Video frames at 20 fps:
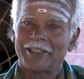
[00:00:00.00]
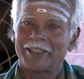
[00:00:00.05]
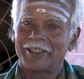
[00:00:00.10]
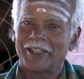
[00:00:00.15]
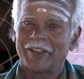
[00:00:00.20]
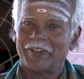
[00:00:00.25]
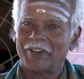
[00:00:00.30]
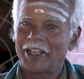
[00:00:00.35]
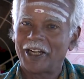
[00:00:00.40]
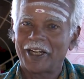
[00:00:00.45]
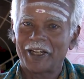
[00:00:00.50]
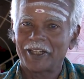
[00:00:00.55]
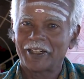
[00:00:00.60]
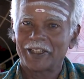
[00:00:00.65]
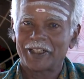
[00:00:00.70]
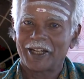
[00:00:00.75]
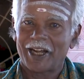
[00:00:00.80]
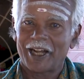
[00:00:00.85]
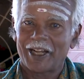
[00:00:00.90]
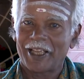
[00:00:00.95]
இந்த வேலன்
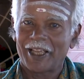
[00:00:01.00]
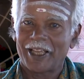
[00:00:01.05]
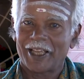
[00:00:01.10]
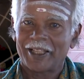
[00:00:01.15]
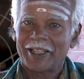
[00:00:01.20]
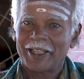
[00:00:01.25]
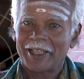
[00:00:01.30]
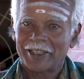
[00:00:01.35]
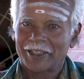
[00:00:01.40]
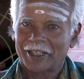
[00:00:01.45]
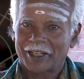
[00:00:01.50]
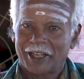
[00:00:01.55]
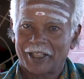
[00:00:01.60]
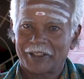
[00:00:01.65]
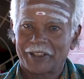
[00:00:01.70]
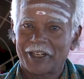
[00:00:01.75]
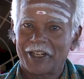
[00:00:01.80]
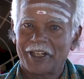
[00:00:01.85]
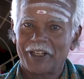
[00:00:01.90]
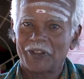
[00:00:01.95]
இருக்கிறானே இந்த
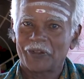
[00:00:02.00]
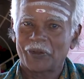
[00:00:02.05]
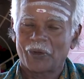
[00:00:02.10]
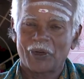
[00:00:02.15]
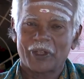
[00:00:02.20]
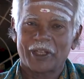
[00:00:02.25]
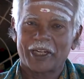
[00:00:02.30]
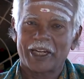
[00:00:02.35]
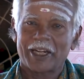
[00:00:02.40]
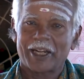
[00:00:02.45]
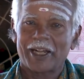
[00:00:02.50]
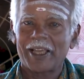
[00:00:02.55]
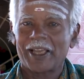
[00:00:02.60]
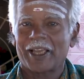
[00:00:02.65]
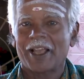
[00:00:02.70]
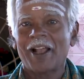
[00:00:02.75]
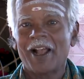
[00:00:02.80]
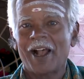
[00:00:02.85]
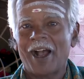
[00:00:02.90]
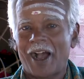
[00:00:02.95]
கந்தன் என்று சொல்லுகிறீர்களே
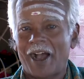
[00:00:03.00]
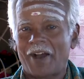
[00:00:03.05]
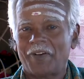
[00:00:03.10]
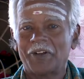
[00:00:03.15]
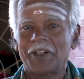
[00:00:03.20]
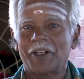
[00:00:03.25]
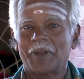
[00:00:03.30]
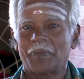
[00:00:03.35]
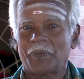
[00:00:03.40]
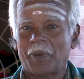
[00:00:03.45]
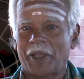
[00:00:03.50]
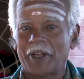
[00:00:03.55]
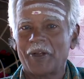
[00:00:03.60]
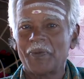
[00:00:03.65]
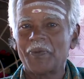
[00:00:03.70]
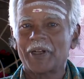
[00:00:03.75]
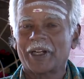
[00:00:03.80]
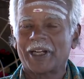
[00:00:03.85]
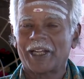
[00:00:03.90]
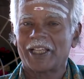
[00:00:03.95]
அவன்
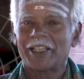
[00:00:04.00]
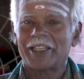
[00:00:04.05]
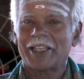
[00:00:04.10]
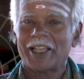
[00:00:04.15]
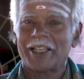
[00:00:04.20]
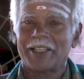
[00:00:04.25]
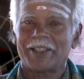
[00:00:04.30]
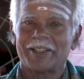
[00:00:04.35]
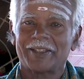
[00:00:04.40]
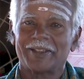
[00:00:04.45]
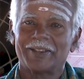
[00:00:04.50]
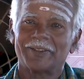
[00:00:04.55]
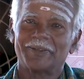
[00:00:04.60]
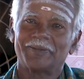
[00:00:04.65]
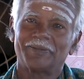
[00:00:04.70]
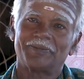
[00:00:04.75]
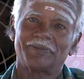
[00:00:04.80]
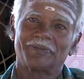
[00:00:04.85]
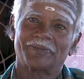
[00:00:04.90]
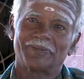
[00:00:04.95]
பெருமைகள் ஐயா இது
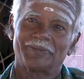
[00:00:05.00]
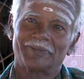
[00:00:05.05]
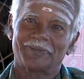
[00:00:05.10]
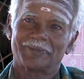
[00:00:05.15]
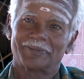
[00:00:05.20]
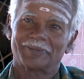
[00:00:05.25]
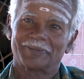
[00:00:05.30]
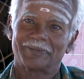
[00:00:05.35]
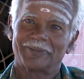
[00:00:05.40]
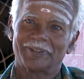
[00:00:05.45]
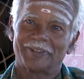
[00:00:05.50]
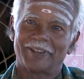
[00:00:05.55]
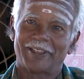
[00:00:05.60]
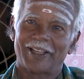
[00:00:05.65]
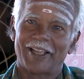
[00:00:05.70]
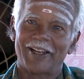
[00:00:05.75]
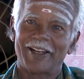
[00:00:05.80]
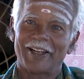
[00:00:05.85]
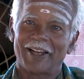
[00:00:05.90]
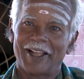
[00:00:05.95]

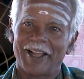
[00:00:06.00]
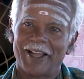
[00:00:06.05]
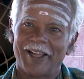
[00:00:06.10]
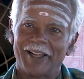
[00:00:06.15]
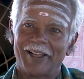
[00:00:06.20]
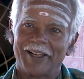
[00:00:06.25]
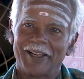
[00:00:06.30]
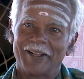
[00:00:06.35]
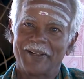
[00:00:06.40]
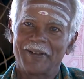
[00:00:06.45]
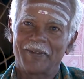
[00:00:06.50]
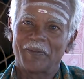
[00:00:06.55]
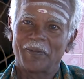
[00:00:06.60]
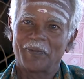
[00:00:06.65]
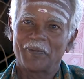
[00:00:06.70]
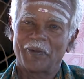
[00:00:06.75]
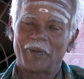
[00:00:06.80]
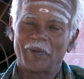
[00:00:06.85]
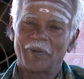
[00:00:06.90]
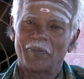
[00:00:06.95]
என்னடா
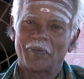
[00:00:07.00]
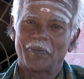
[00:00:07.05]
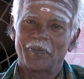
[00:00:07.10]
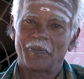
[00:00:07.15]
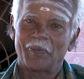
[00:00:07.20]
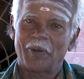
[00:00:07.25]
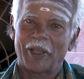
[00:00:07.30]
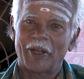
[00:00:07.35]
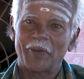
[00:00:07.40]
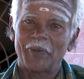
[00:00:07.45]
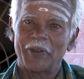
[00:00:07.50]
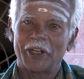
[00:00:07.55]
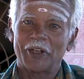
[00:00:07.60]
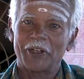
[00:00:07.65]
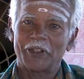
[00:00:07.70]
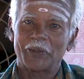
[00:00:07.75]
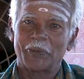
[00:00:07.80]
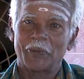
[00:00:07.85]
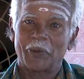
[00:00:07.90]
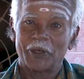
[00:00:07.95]
பெருமையை
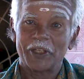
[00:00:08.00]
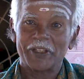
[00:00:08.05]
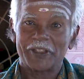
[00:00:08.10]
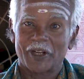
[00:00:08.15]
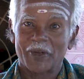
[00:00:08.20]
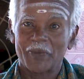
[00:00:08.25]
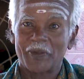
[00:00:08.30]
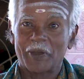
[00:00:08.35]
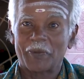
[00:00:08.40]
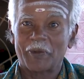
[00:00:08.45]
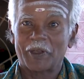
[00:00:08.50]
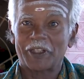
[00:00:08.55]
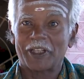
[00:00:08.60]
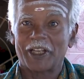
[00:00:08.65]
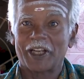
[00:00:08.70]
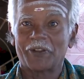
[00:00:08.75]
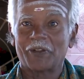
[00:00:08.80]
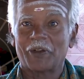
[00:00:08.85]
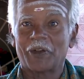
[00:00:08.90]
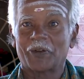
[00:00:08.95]
அடிச்சு போட்டு சிறுமியை பற்றி
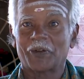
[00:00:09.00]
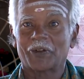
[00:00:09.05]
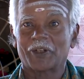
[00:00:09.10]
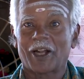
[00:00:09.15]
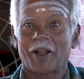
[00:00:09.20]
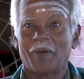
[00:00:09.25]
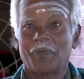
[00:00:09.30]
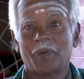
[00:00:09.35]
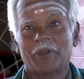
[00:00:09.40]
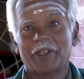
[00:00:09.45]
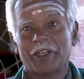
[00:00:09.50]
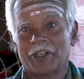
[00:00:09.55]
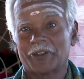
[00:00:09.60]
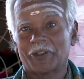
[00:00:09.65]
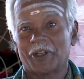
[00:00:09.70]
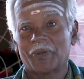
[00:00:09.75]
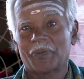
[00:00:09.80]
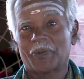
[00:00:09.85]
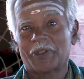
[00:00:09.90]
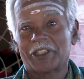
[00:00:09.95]
தானே சொல்லி கொண்டு அப்பன்
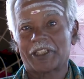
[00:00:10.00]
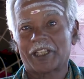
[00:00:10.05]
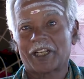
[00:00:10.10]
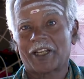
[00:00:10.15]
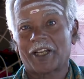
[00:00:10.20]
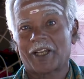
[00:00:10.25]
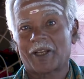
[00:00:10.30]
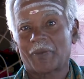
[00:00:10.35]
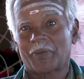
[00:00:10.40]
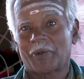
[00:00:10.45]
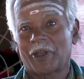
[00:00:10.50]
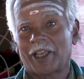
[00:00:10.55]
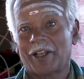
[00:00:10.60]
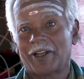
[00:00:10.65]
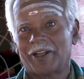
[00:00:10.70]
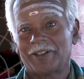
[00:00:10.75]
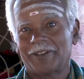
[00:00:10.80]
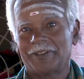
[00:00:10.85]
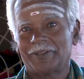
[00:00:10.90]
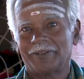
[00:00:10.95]
இருந்தன பிச்சைக்கார
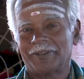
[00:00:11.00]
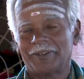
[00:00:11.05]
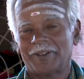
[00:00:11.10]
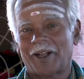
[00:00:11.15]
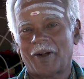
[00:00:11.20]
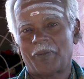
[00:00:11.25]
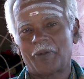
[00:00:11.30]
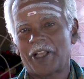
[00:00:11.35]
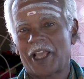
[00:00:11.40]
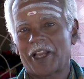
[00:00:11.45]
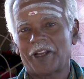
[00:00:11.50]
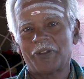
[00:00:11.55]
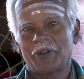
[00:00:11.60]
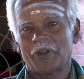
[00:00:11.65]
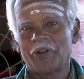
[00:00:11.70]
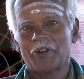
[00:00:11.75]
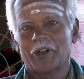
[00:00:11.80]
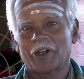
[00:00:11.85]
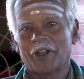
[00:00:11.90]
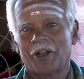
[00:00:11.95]
பயல் அப்படி யாரும்
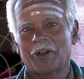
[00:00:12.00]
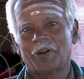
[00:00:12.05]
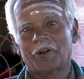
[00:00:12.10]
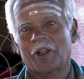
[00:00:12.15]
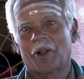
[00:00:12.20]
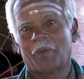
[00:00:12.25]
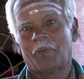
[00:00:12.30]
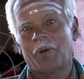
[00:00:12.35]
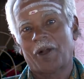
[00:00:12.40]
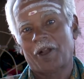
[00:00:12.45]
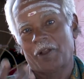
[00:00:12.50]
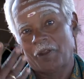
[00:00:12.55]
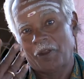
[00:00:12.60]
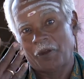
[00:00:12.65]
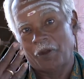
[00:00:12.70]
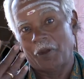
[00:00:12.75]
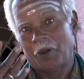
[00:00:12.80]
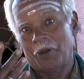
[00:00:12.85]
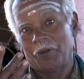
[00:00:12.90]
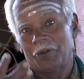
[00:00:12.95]
சொல்லுவீங்களா அவங்களோட அப்பா
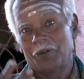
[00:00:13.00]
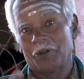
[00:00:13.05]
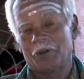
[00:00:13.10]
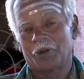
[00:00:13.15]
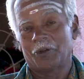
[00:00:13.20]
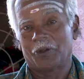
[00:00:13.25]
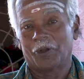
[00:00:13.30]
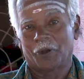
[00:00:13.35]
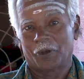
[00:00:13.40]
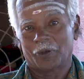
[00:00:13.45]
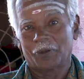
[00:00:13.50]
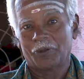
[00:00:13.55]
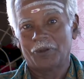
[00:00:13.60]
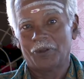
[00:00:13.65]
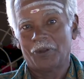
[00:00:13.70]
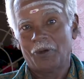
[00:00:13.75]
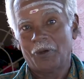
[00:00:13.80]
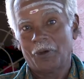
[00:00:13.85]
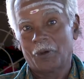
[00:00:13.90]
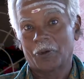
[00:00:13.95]
என்ஜினியர்
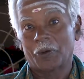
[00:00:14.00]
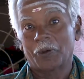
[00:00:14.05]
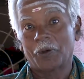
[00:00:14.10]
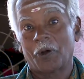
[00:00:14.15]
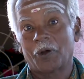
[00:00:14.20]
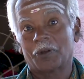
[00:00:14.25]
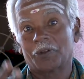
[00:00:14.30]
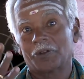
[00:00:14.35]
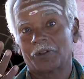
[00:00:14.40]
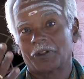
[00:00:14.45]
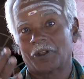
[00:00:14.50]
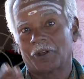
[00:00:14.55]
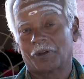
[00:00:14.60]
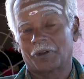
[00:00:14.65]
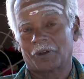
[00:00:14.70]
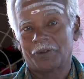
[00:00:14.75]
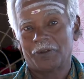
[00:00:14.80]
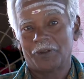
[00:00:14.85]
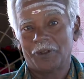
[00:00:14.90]
ஒரு டாக்டர்